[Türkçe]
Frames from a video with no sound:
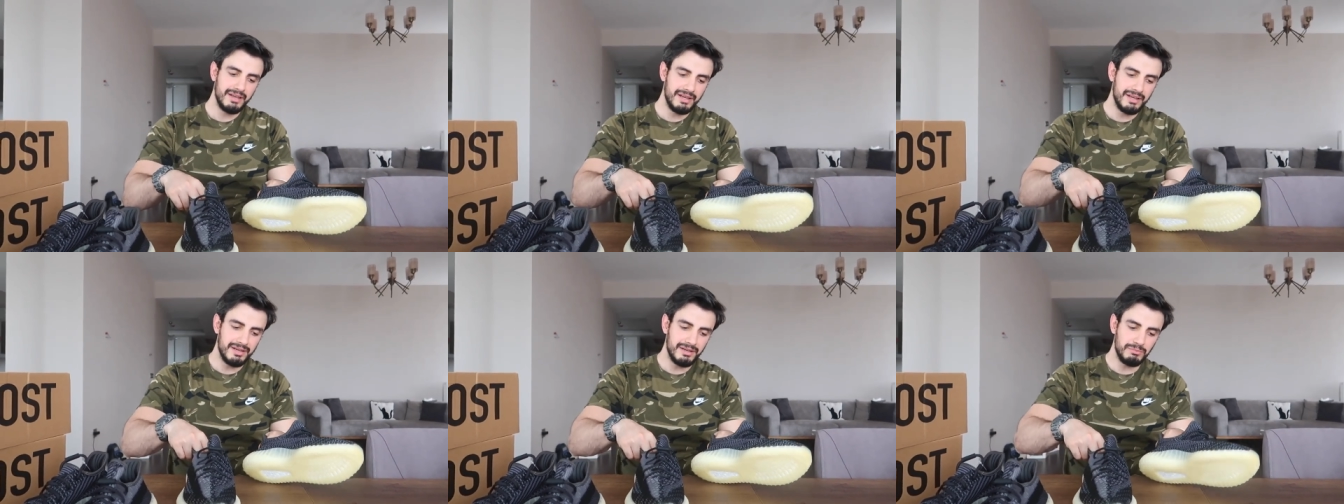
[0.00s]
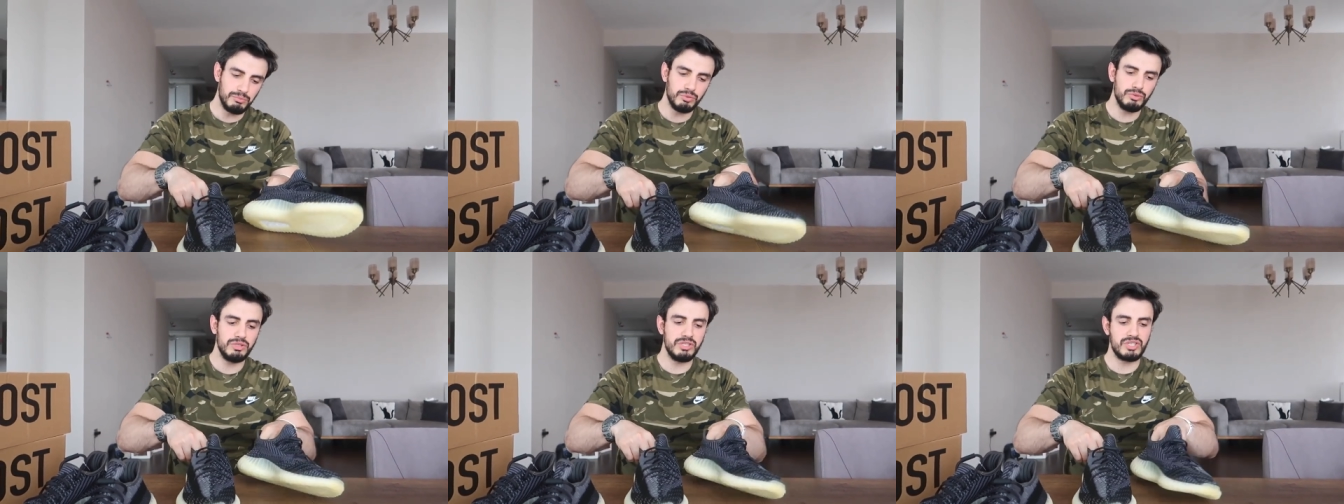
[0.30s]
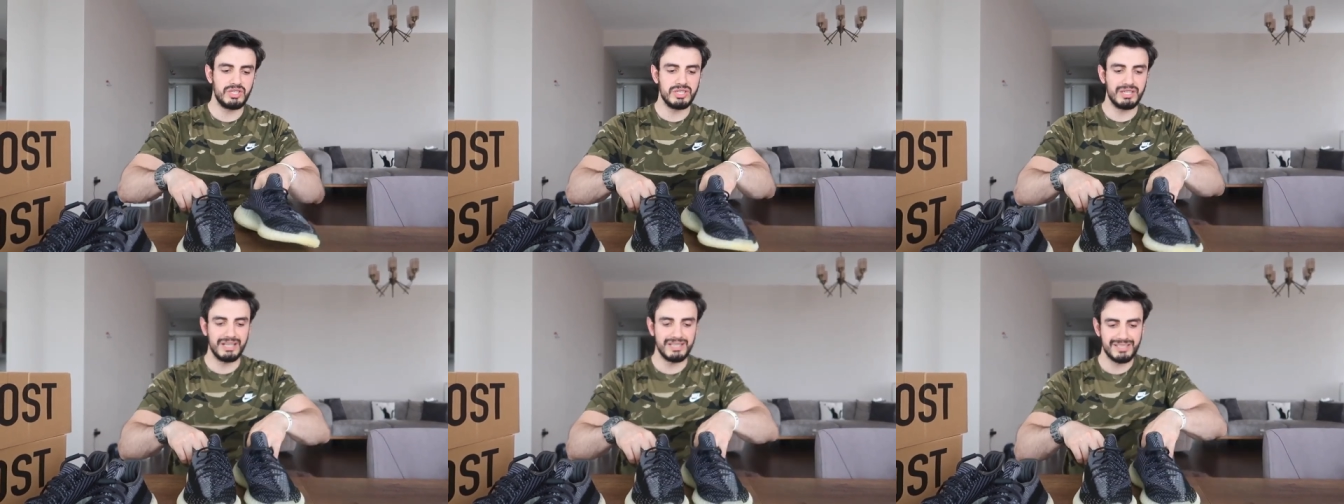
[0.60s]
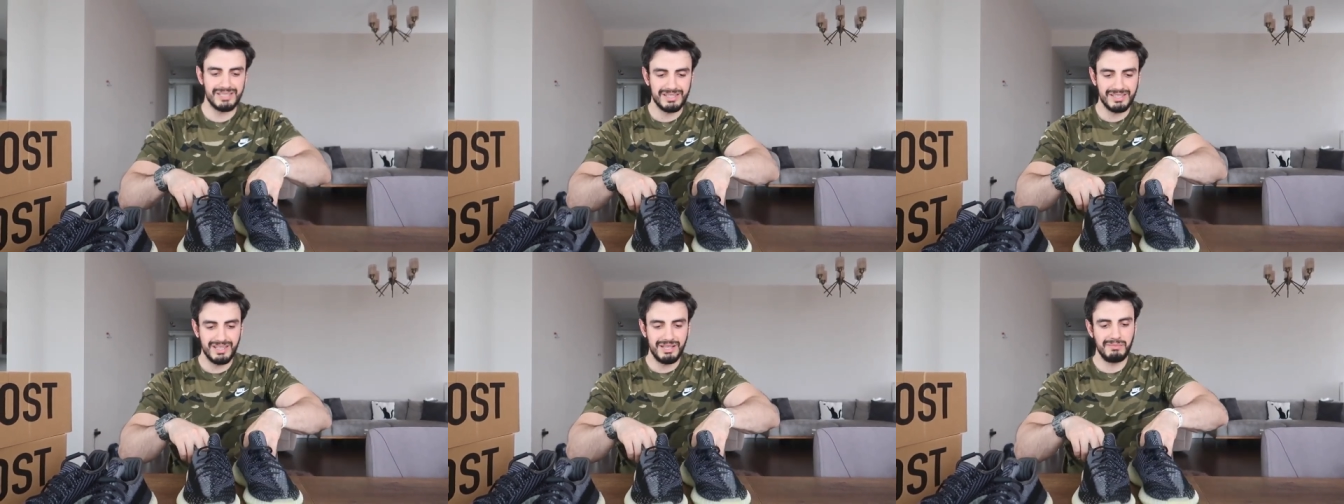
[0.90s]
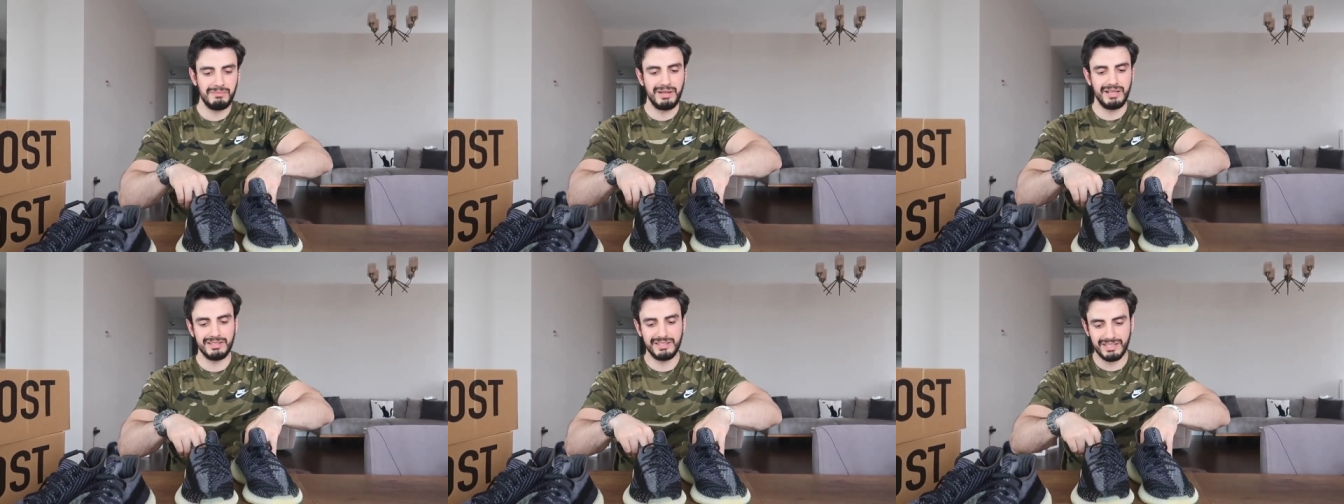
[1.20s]
E, bunun için aslında
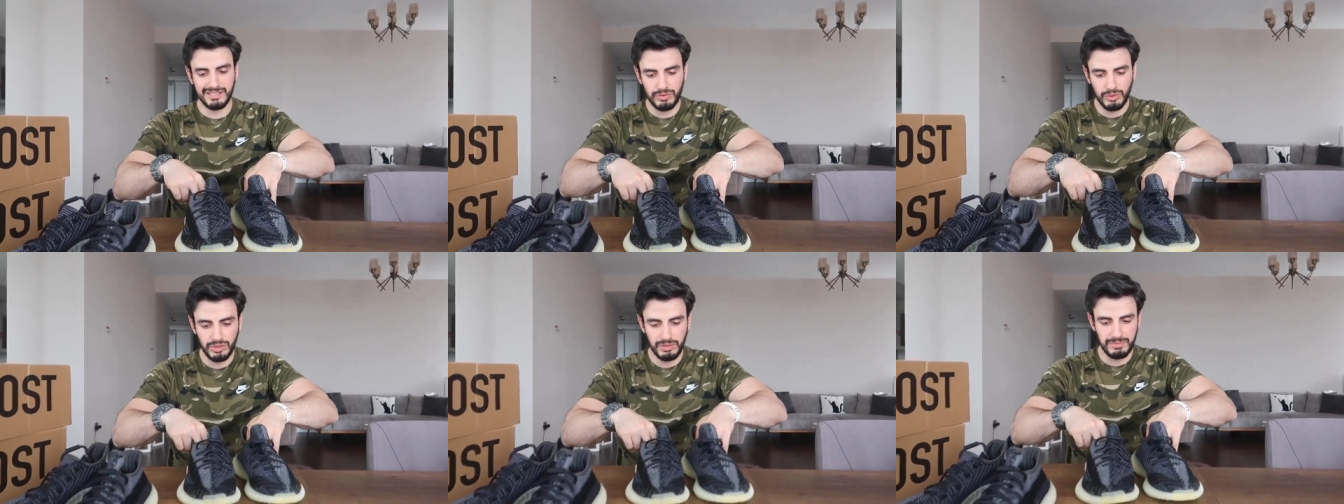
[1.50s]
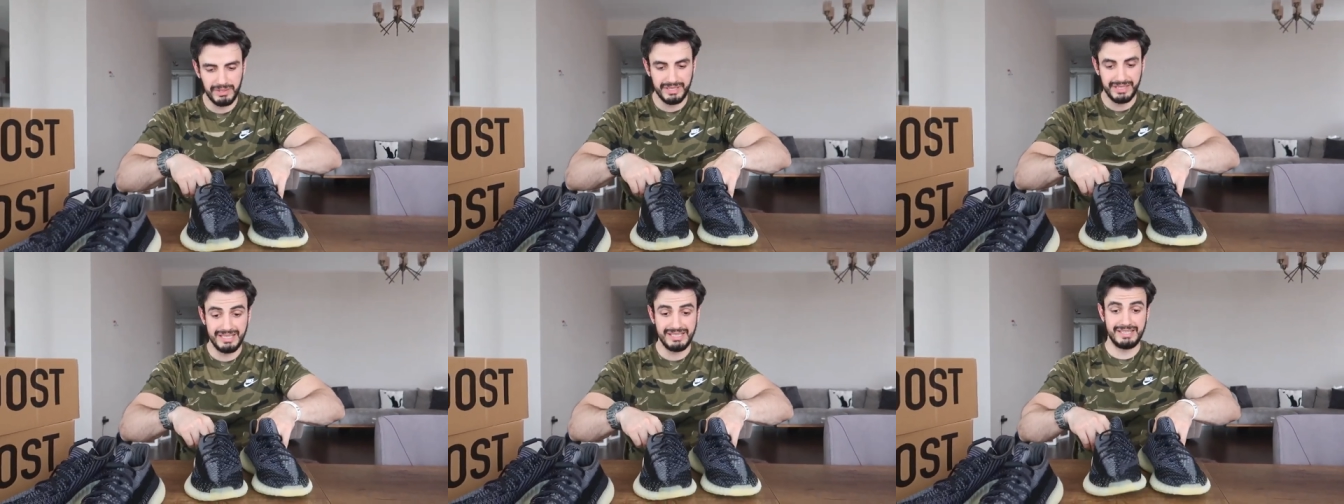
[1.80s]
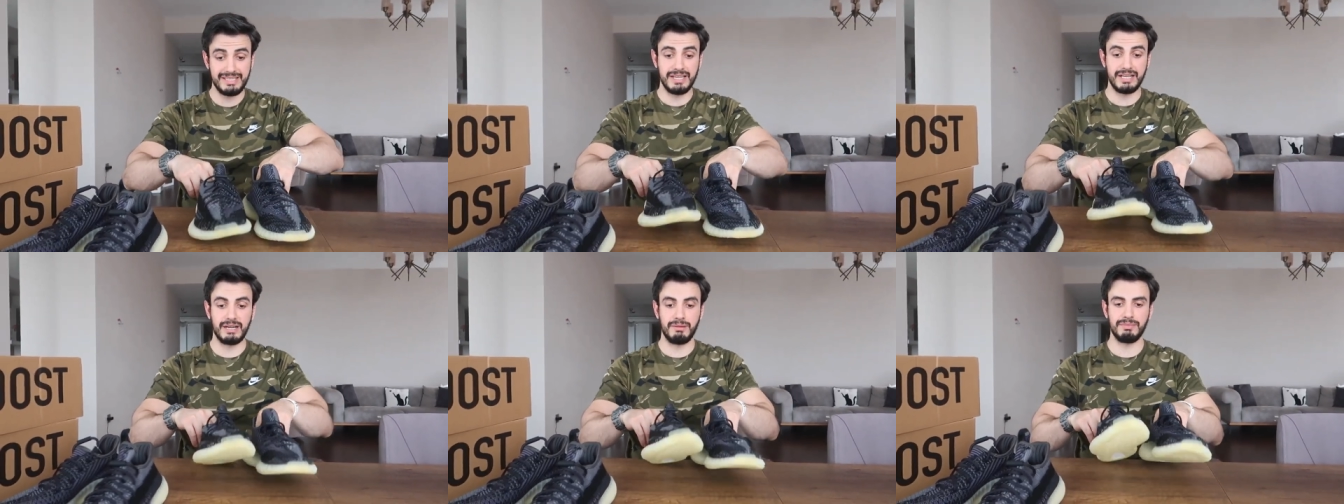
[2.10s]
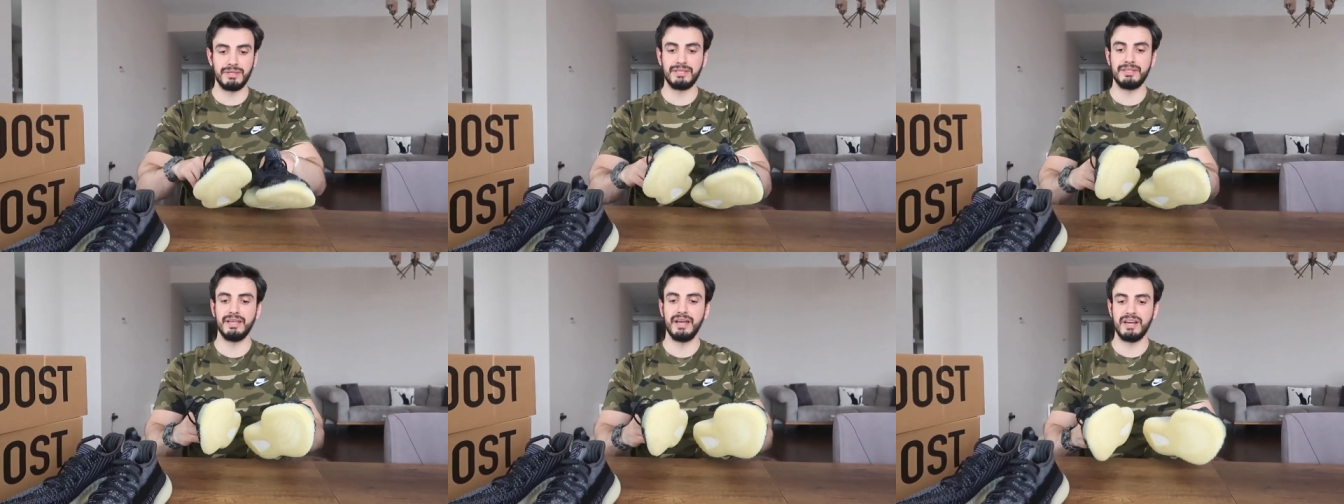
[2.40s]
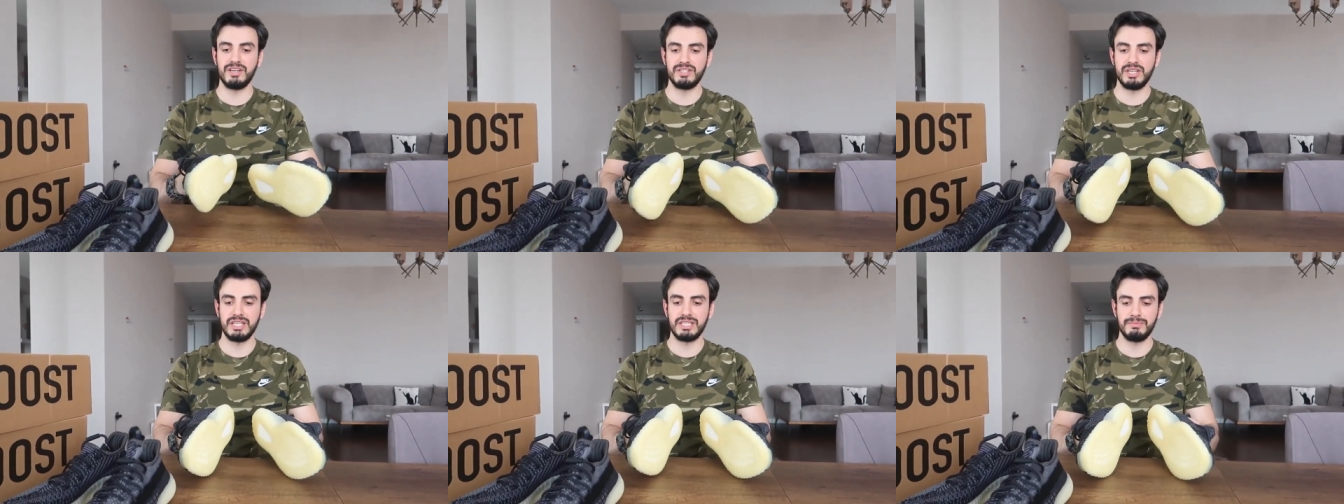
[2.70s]
mantıklı olabilir Instagram'dan
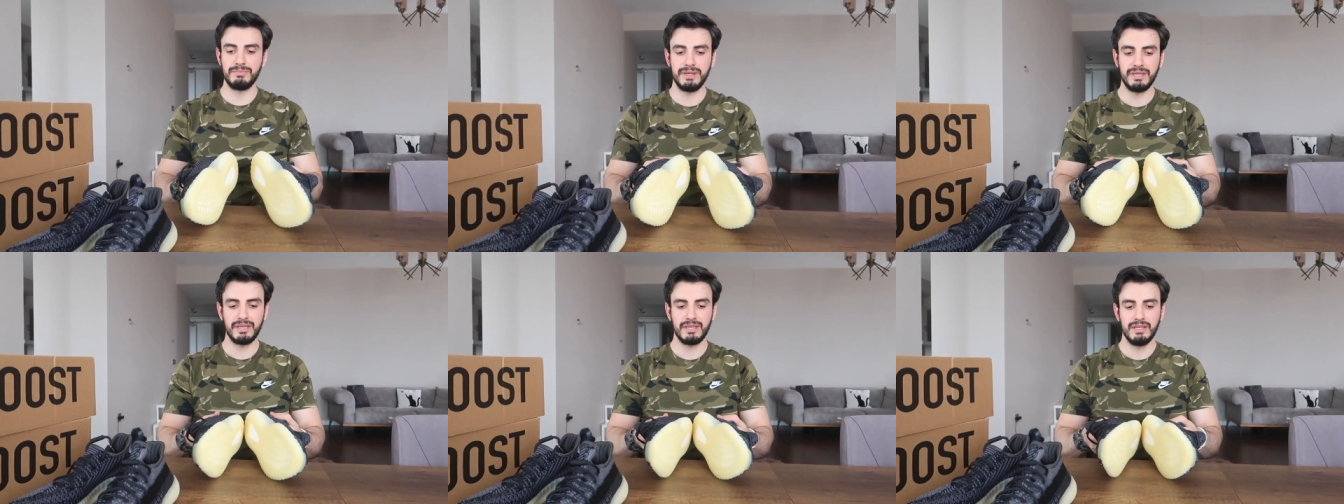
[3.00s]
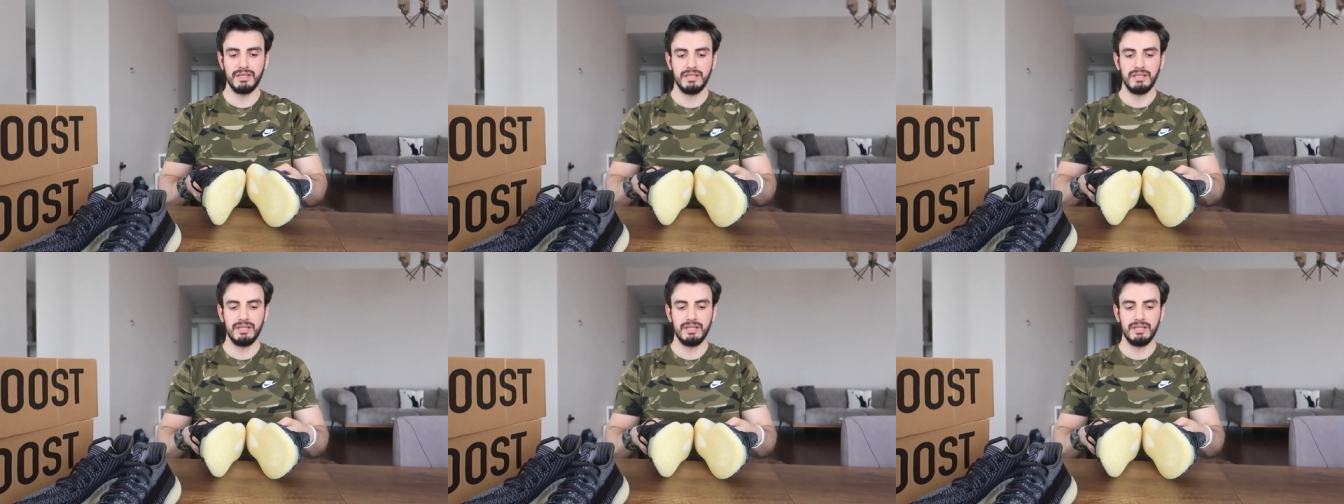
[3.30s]
tercih etmek.